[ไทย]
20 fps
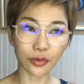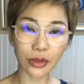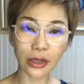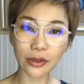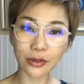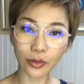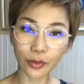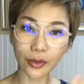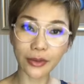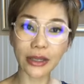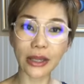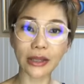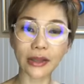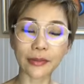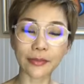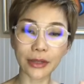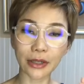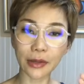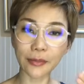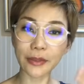ไอตัวนั้น
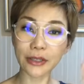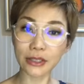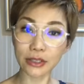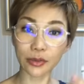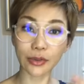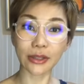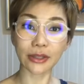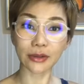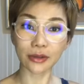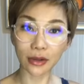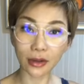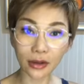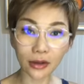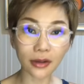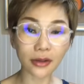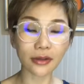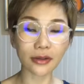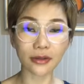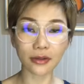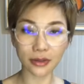นะมันก็เป็นส่วน
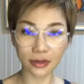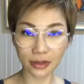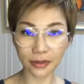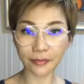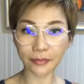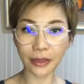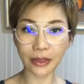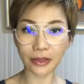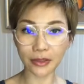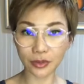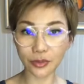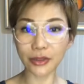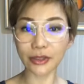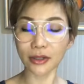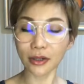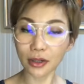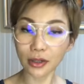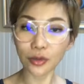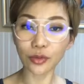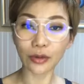
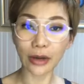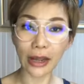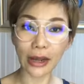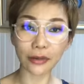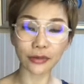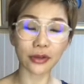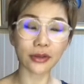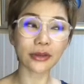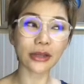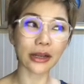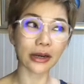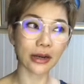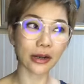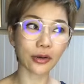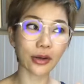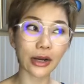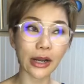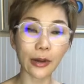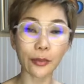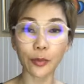เกินอยู่แล้วเนาะแต่เรา
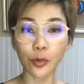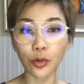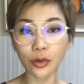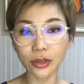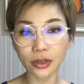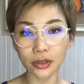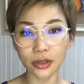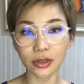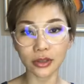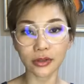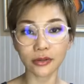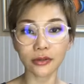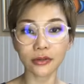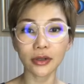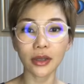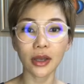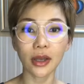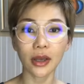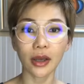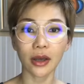กำลังพูดถึง
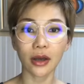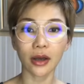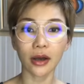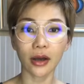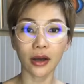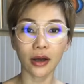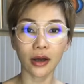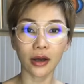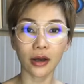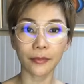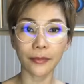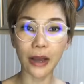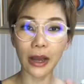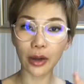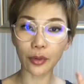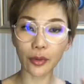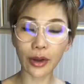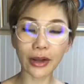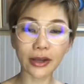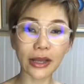ภา
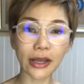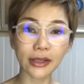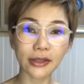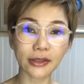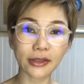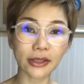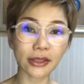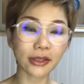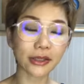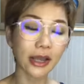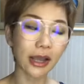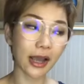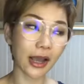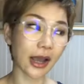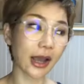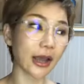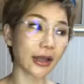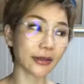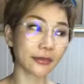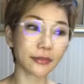วะการกินอา
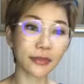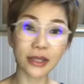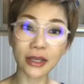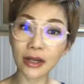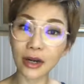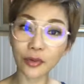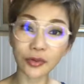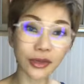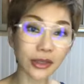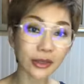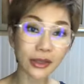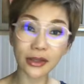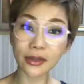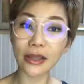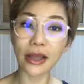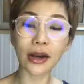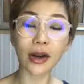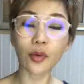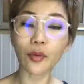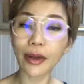หารที่เรากินใน
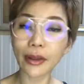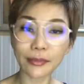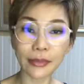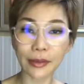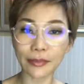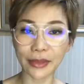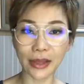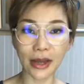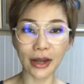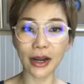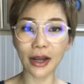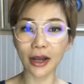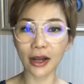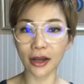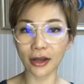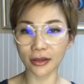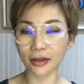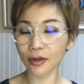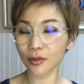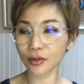แต่ละวันแบบนี้แหละ
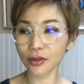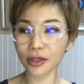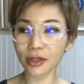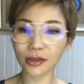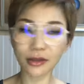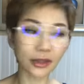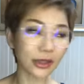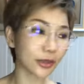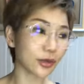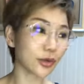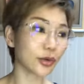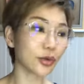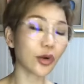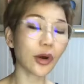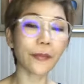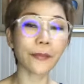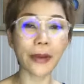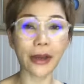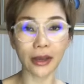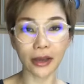ค่ะที่เรากินกันทั่
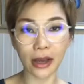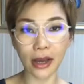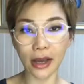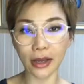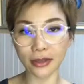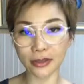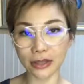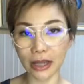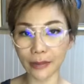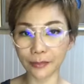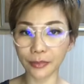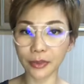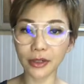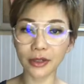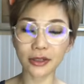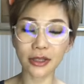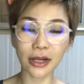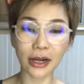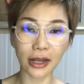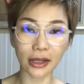วๆไปอาหาร3มื้อ
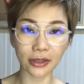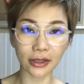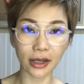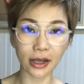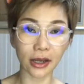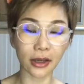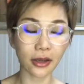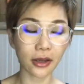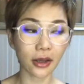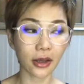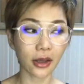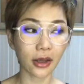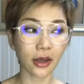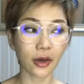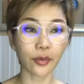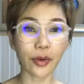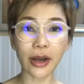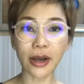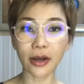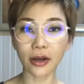นี่แหละนะคะ
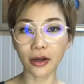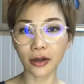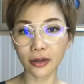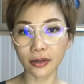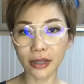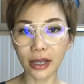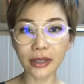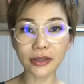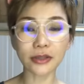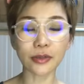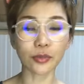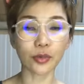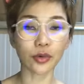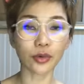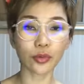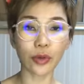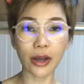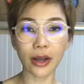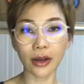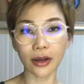ว่าถ้าสมม
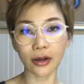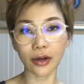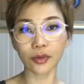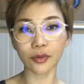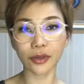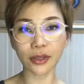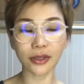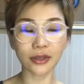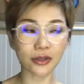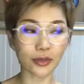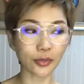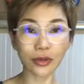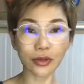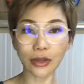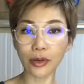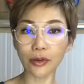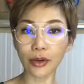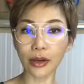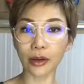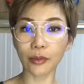ติว่าเรากินติ
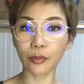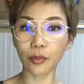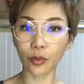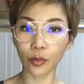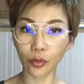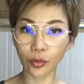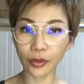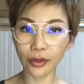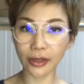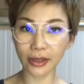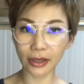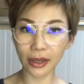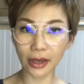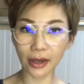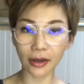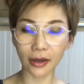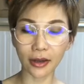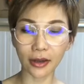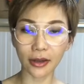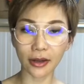ข้าวขาหมูอย่างเงี้ย
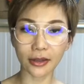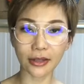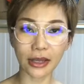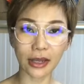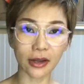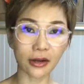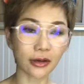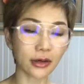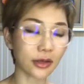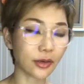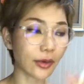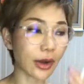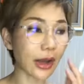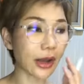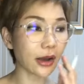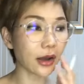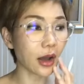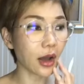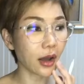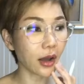นะหรือว่า
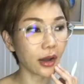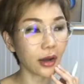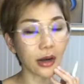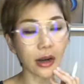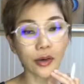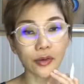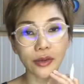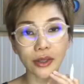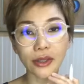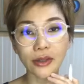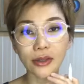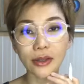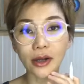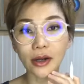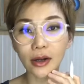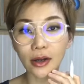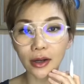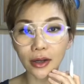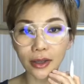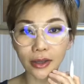เรากินเน
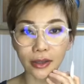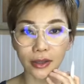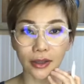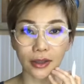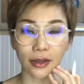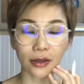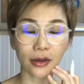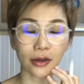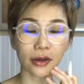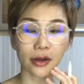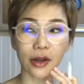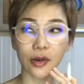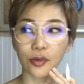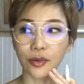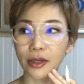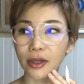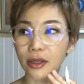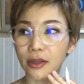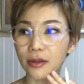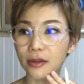ยเรา
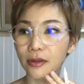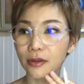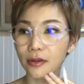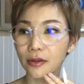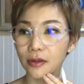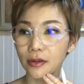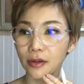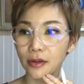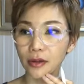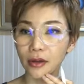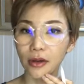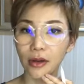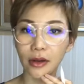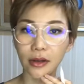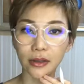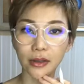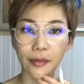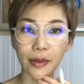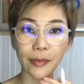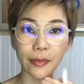กิน
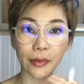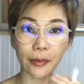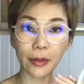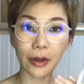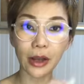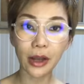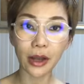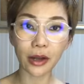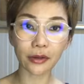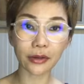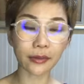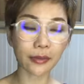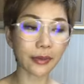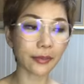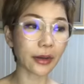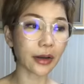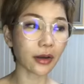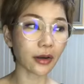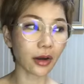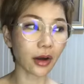น้ำมันมะพร้าวน้ำมัน
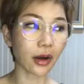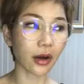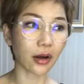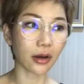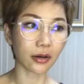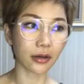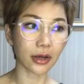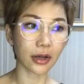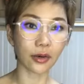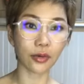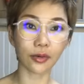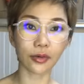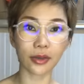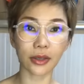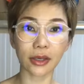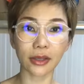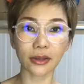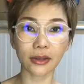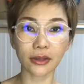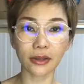มะกอกเรา
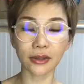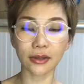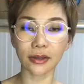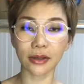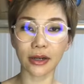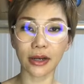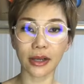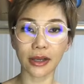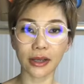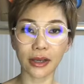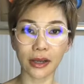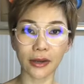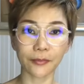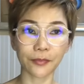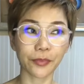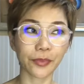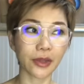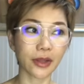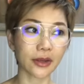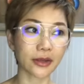กินอะไรอะ
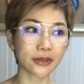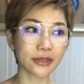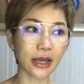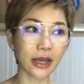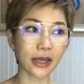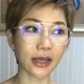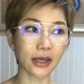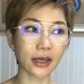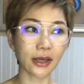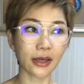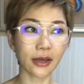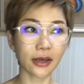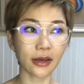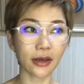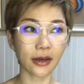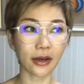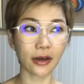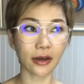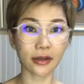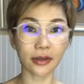ใช้
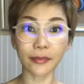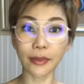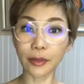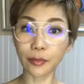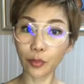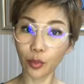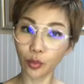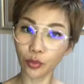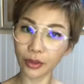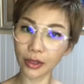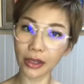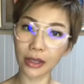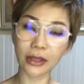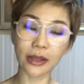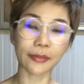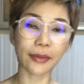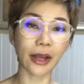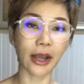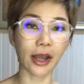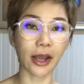น้ำมันหมูในการ
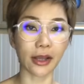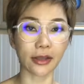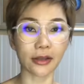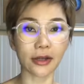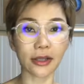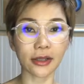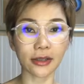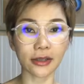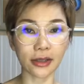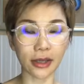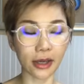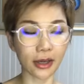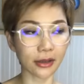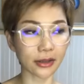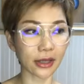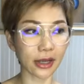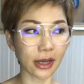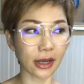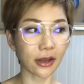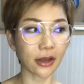ทำอาหารอะไรอย่างเงี้ย
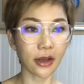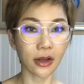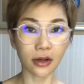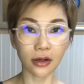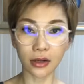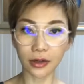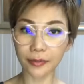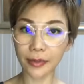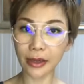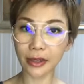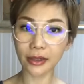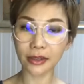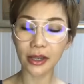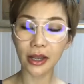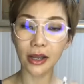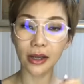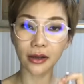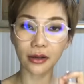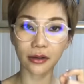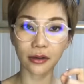นะคะหรือแม้กระ
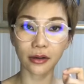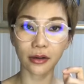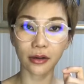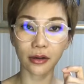ทั่ง